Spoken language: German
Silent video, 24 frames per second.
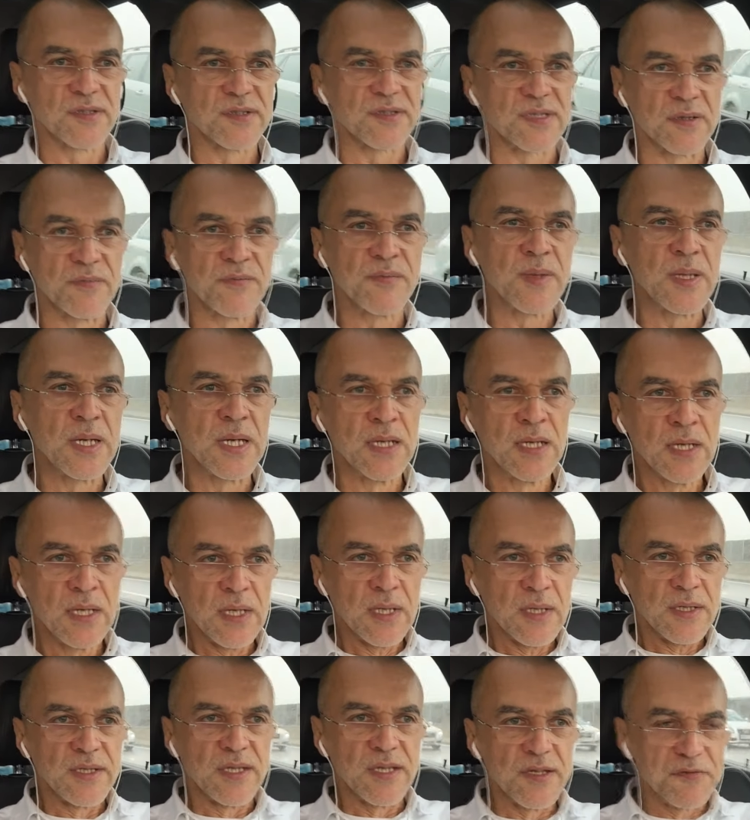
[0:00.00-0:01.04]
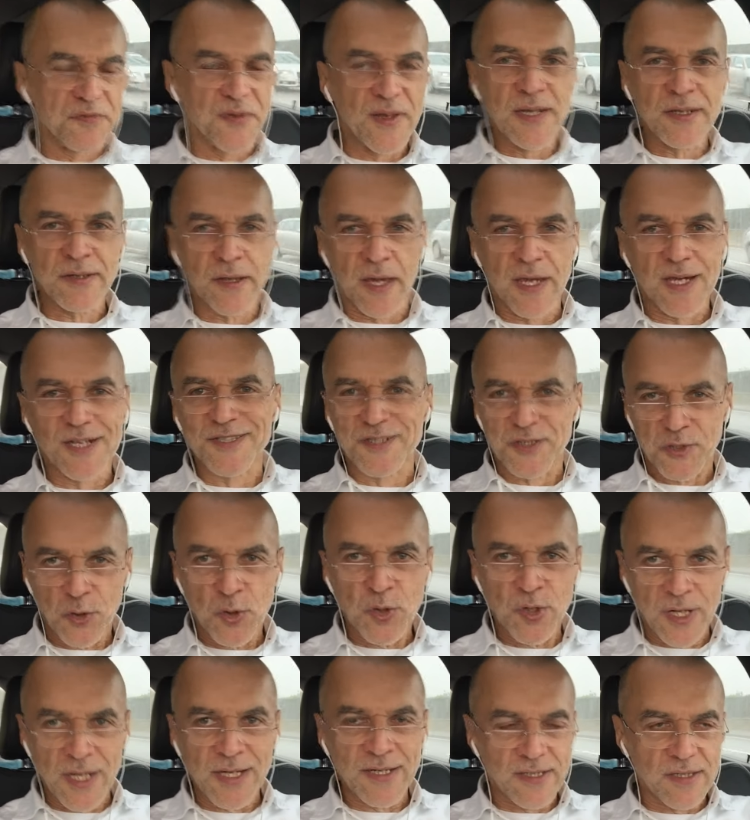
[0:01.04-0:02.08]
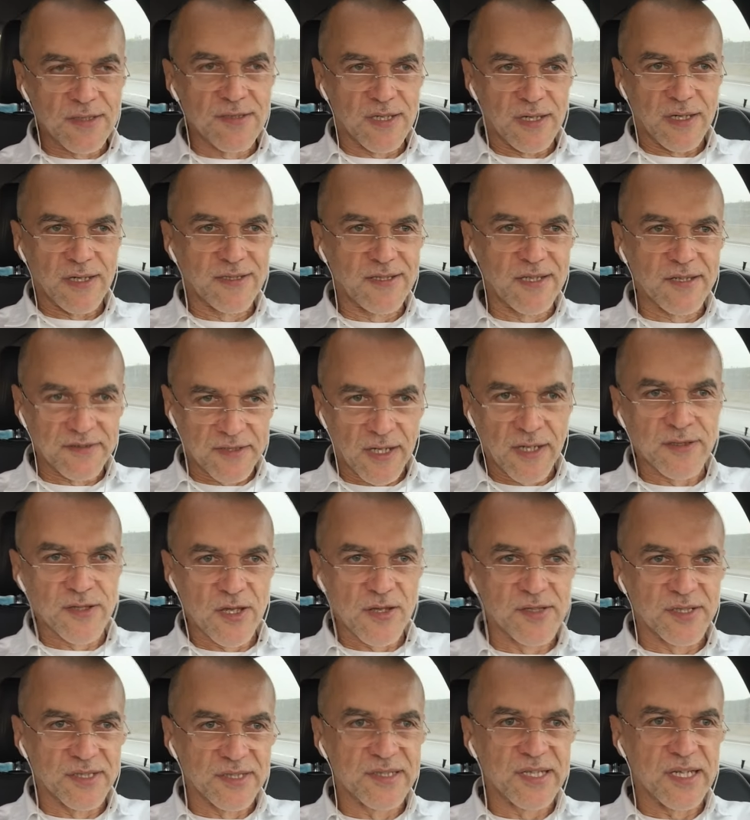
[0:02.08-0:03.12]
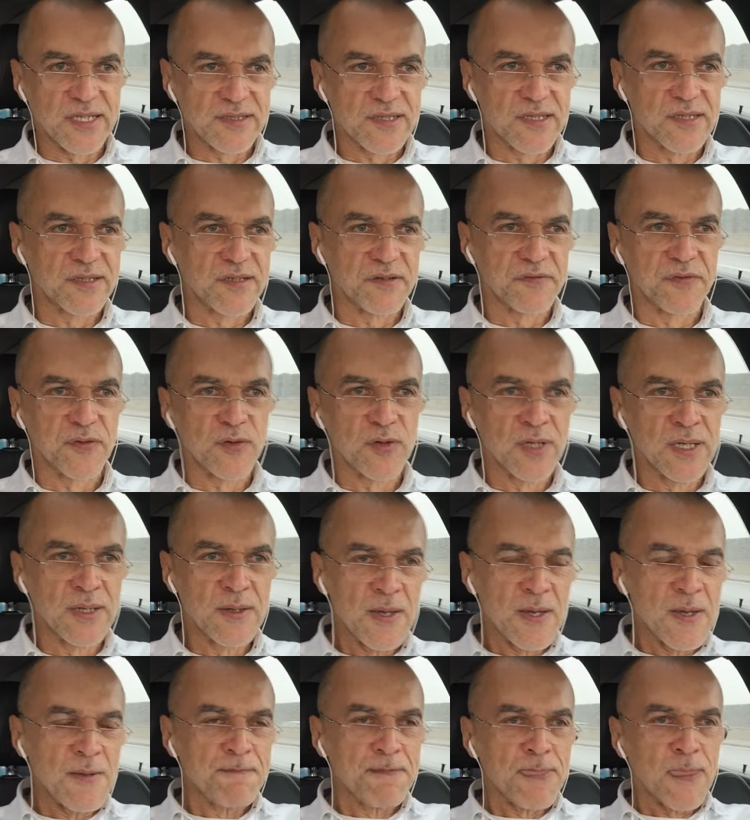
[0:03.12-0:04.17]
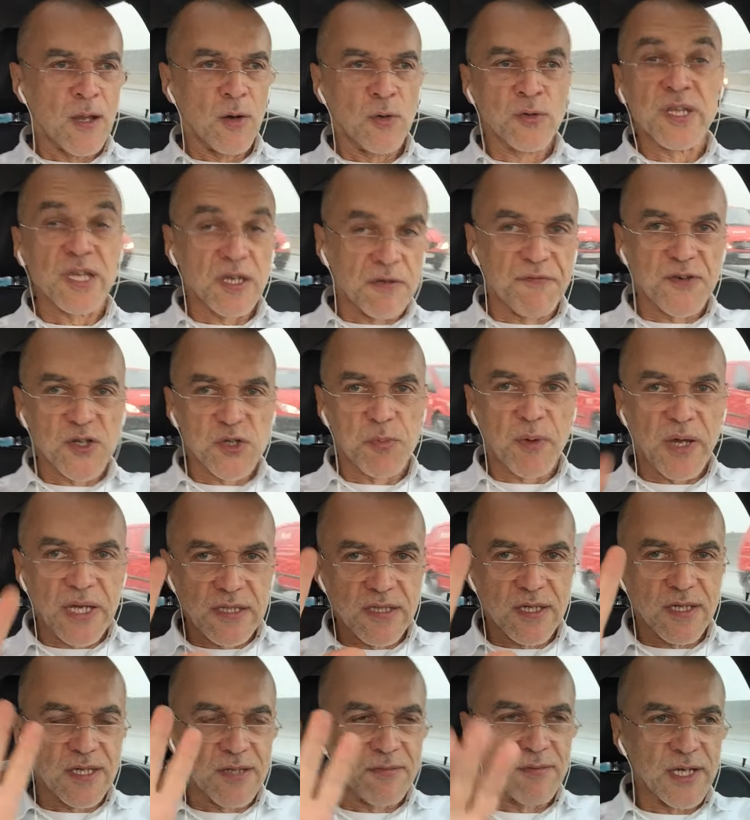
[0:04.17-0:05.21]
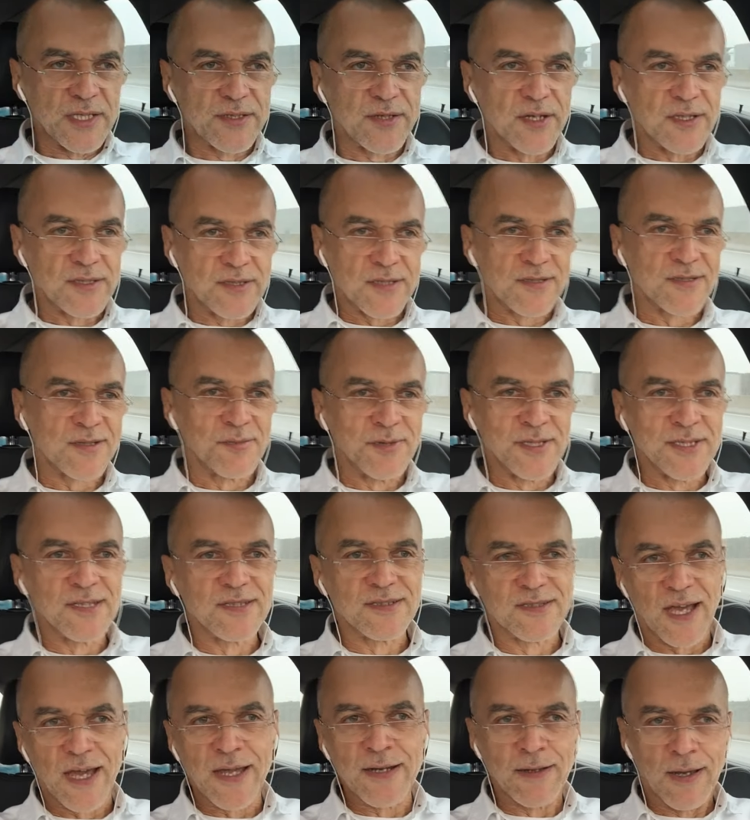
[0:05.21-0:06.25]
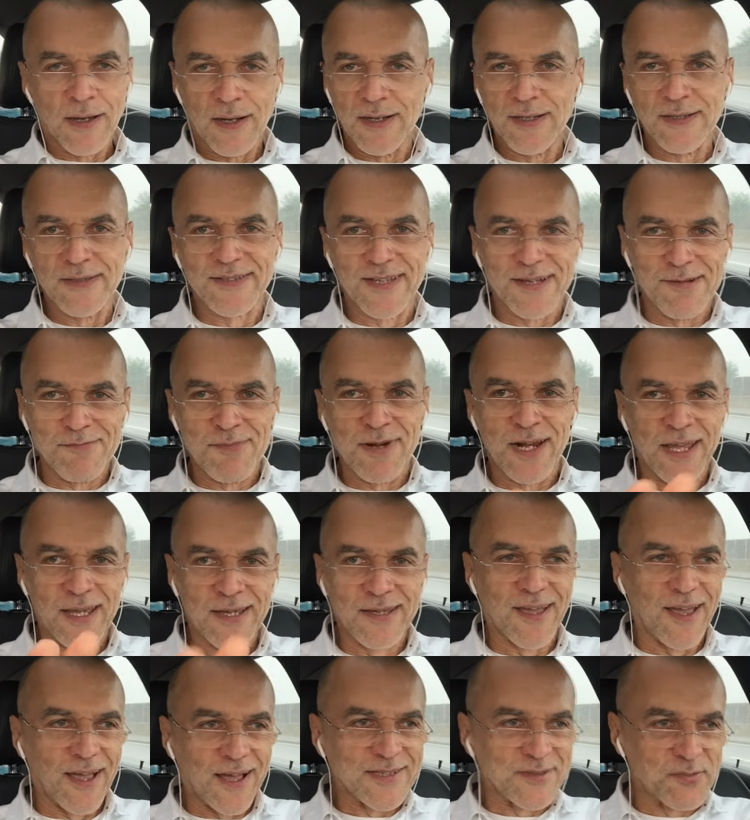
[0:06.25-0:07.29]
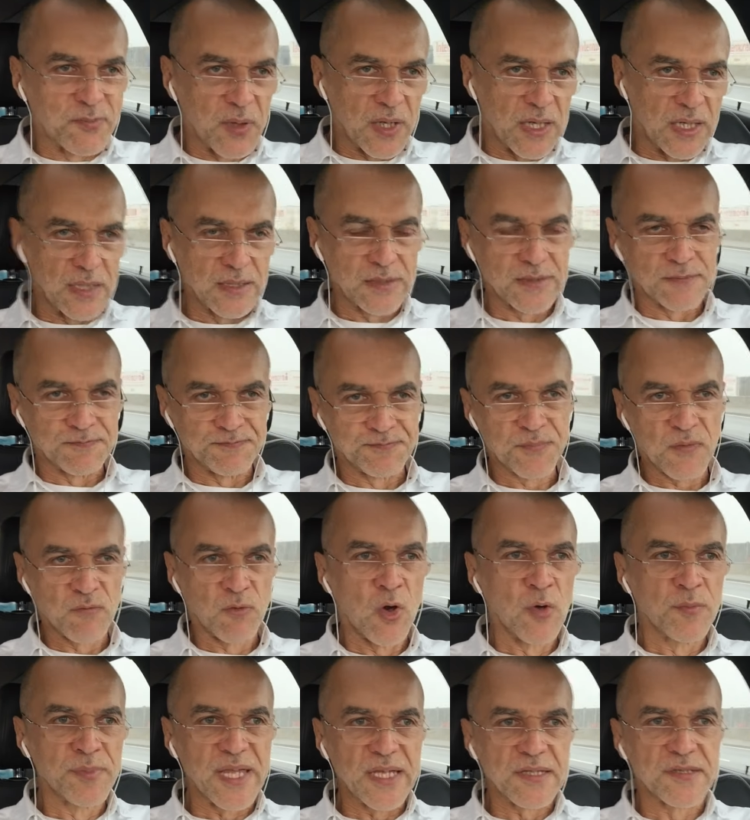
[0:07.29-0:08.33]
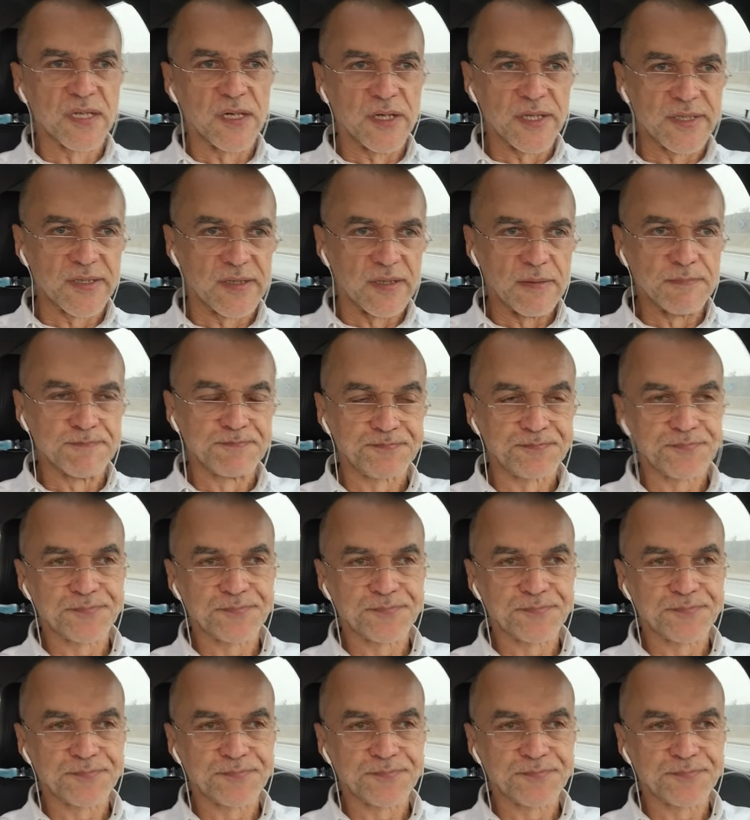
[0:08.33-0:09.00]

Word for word: Das haben mir die vielen Reaktionen gezeigt. Ich danke euch ganz herzlich dafür und ich verspreche, ich werde heute zumindest eine Hand am Lenkrad behalten. Worum geht es heute?